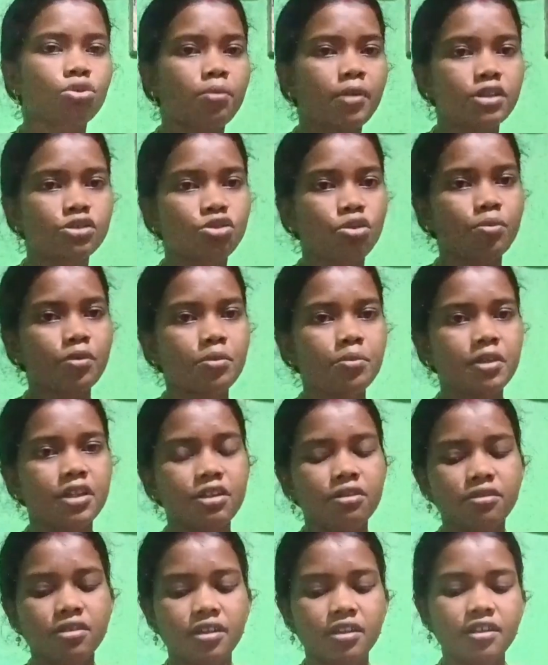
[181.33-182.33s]
সবাই শপিং
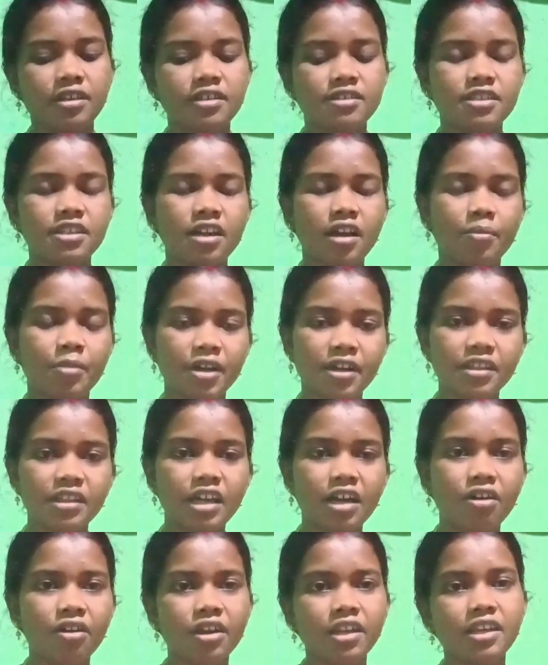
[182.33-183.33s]
ভিডিও দিয়ে দিয়েছে আমারই
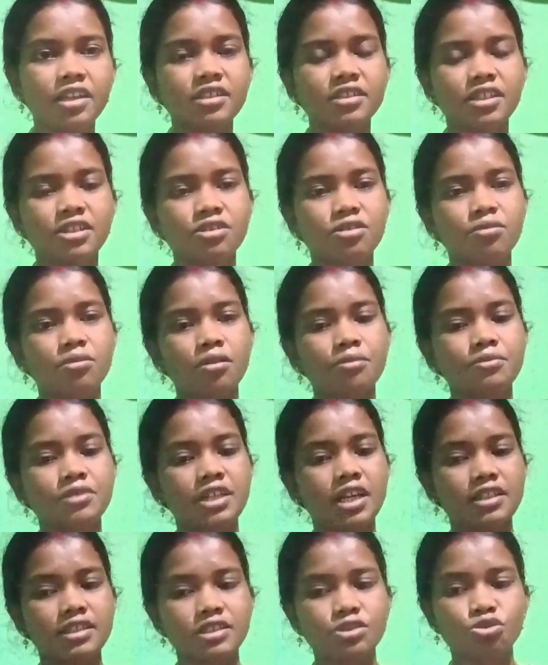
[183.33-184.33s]
দেওয়া হয়নি সেই জন্য
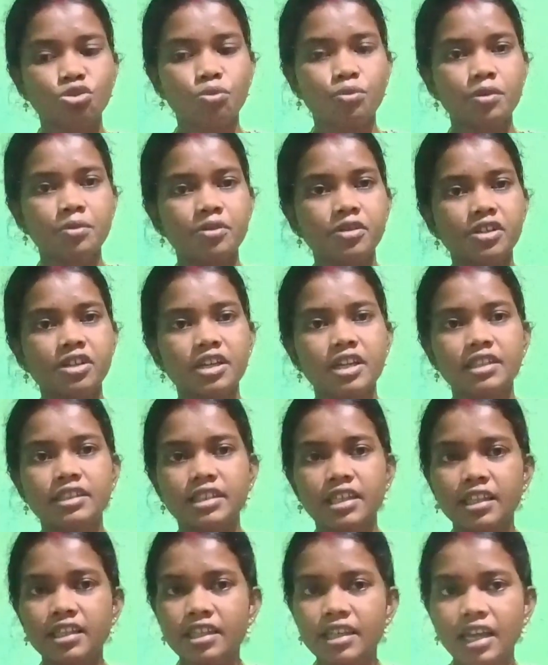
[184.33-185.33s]
ভাবছি আজকে শপিং ভিডিওটা
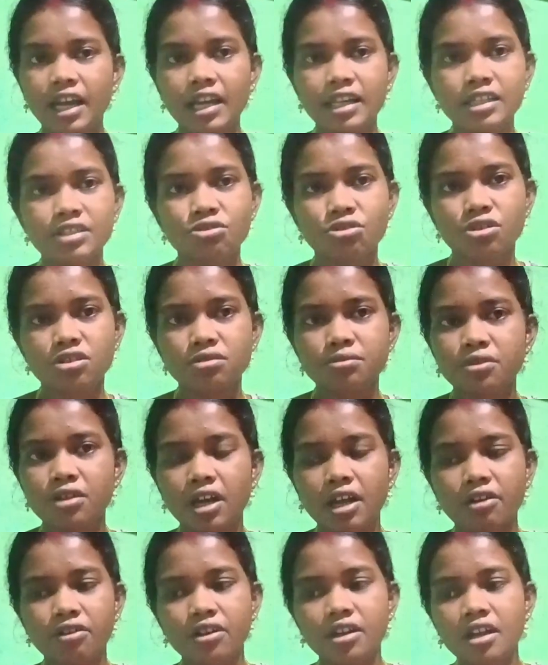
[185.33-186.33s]
দিয়ে দিই কালকে চলে যাব
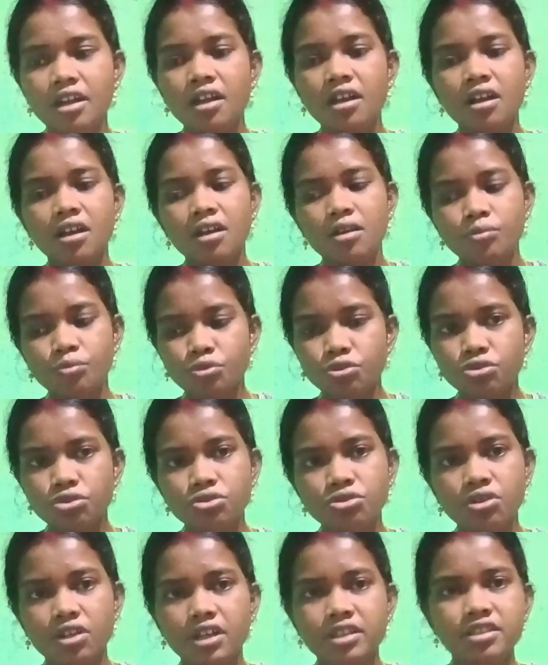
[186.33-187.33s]
কারণ
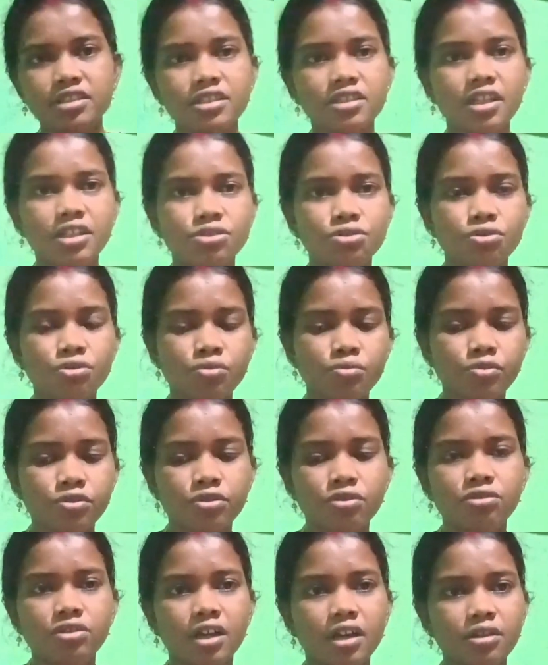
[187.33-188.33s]
পুজো চলে আসছে তার জন্য
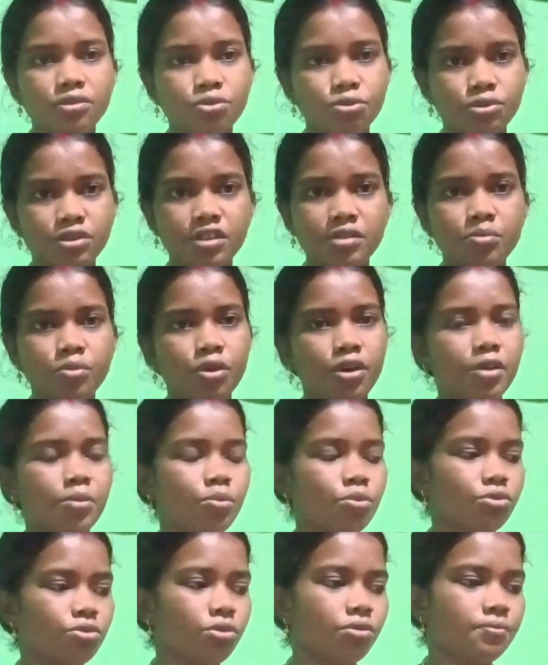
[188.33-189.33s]
পুজো তার দুদিন পরেই
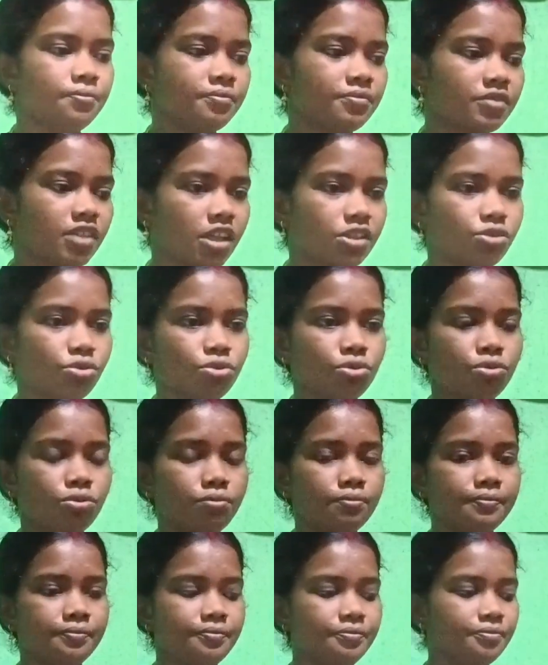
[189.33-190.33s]
পুজো তার জন্য
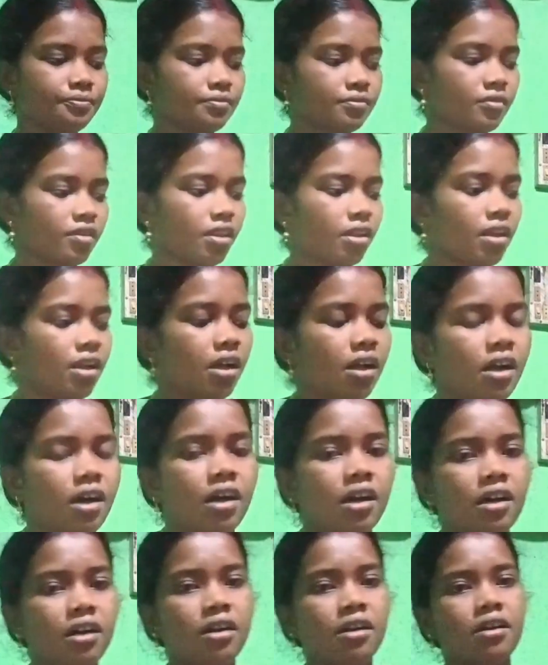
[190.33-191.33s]

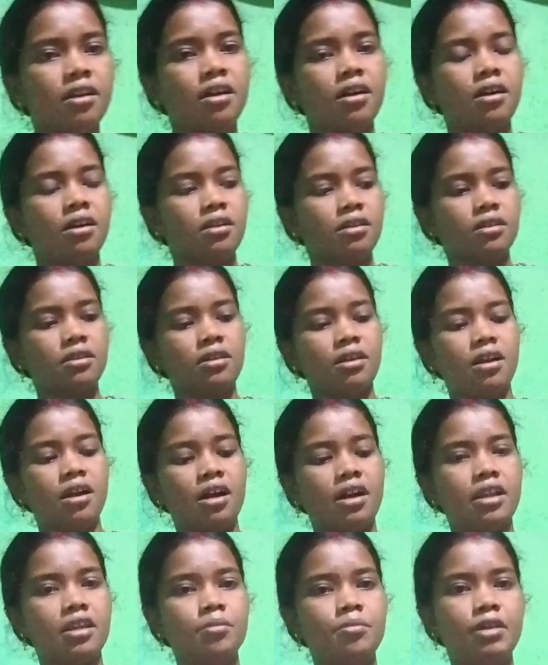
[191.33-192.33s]
আর
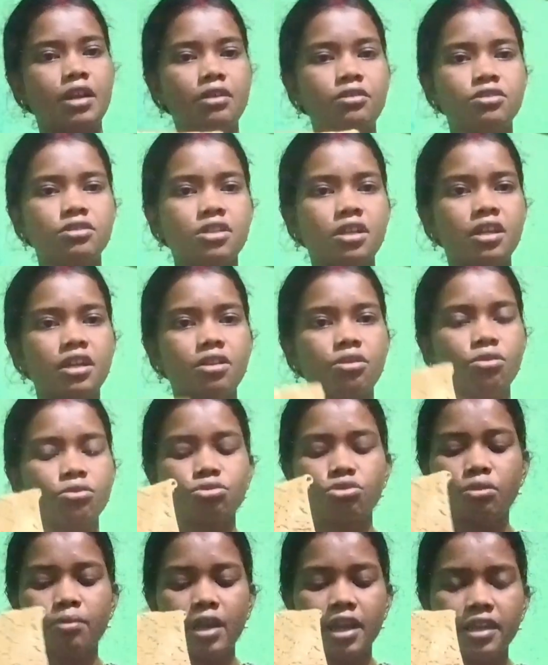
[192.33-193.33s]
আর এই ব্লাউজটা এগুলো
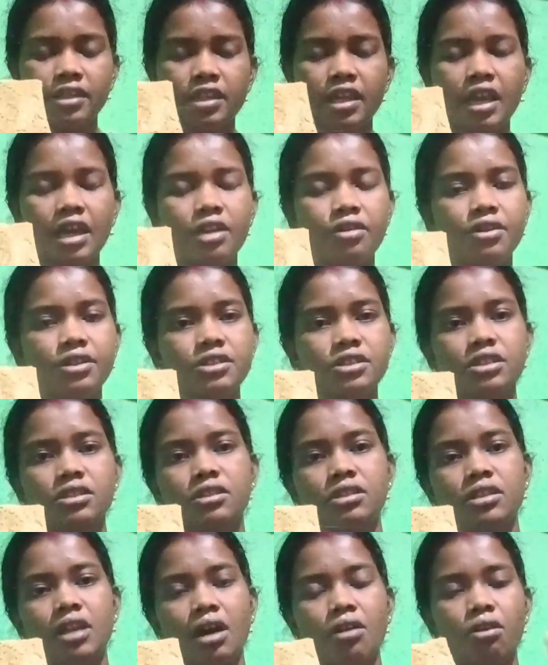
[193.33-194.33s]
সব আগে দেখানো হয়েছে
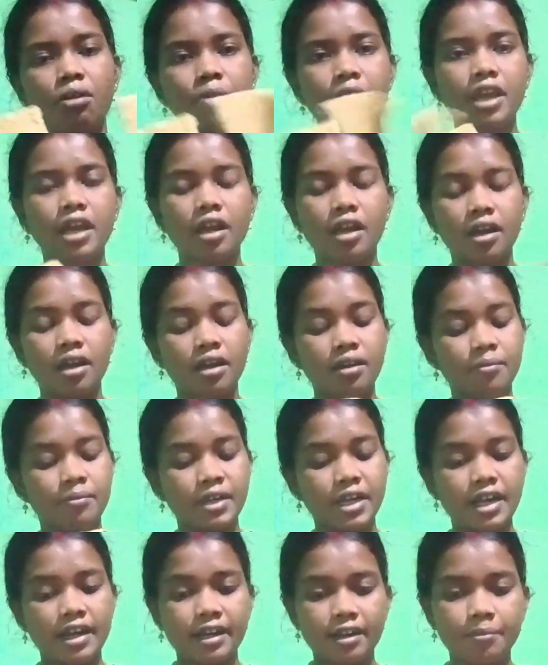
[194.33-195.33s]
তাও আমি
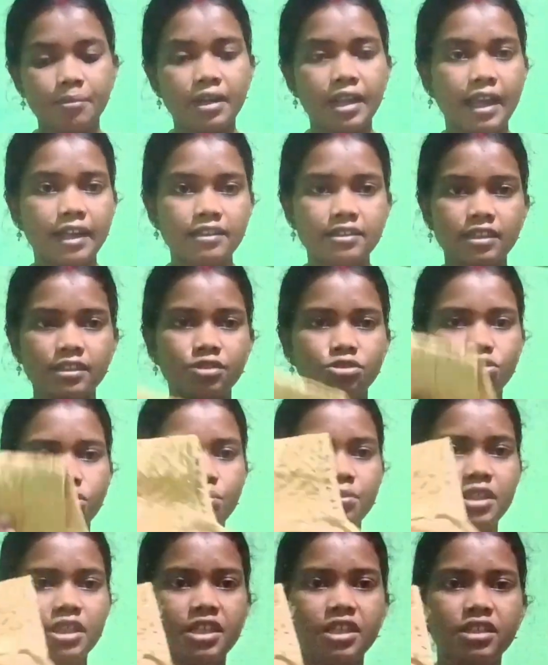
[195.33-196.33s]
মানে আরেকবার একসাথে
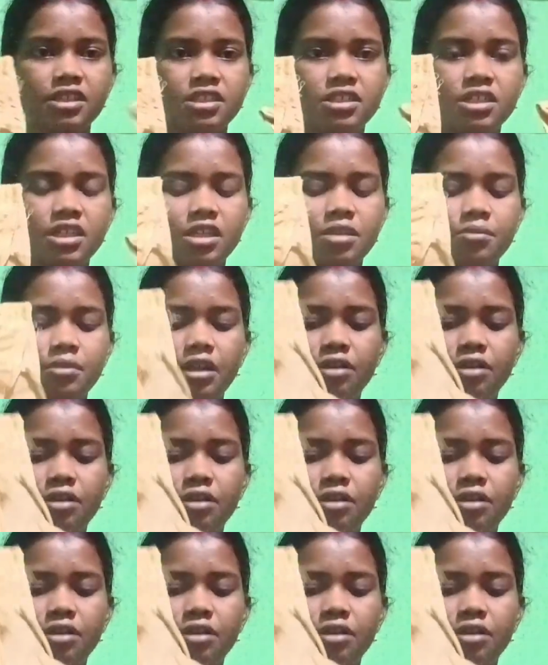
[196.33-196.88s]
সব দেখিয়ে দিচ্ছি এই